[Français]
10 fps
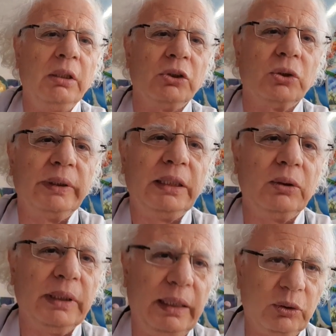son
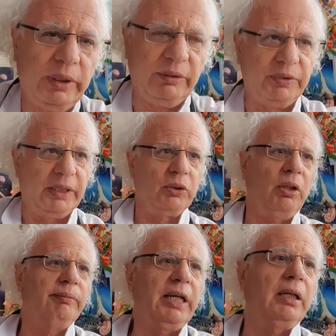échocardiographie est
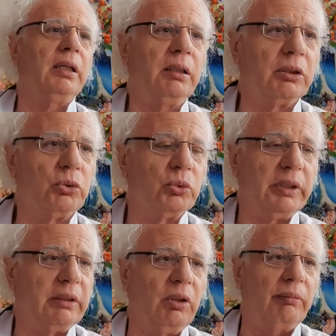normale,
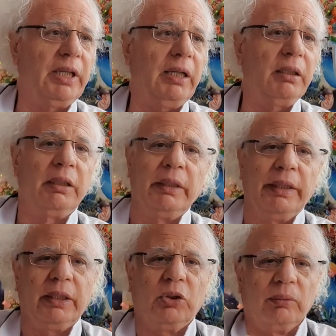tout est normal,
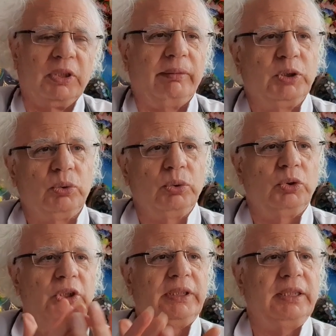et comme
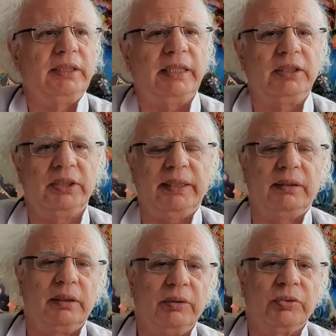d'habitude, j'ai dit que c'est
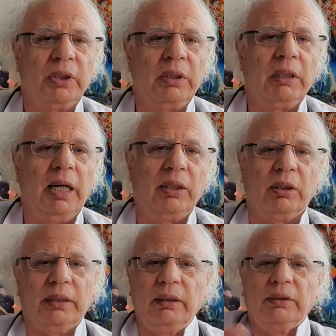digestif.
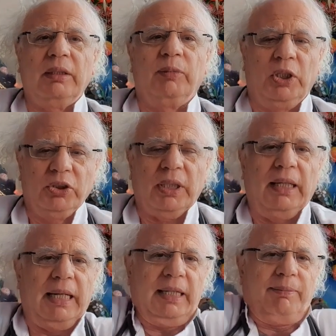Alors, quand elle mange,
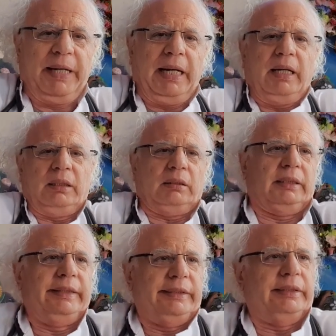elle a la barre
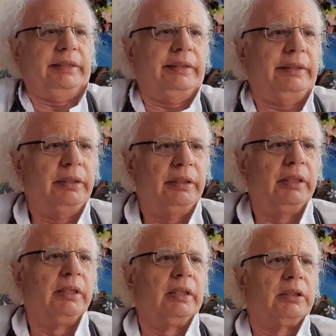ici,
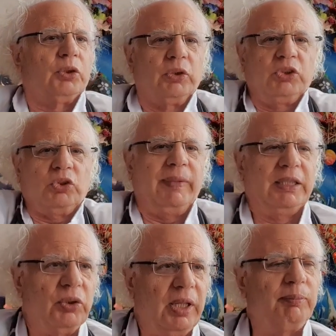son
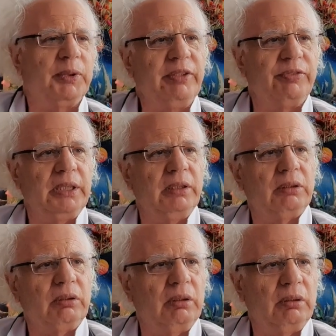estomac se remplit
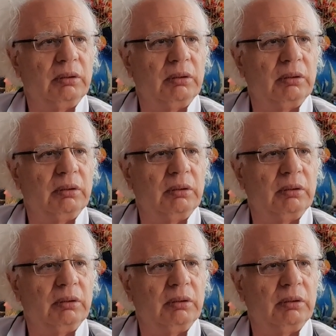vite,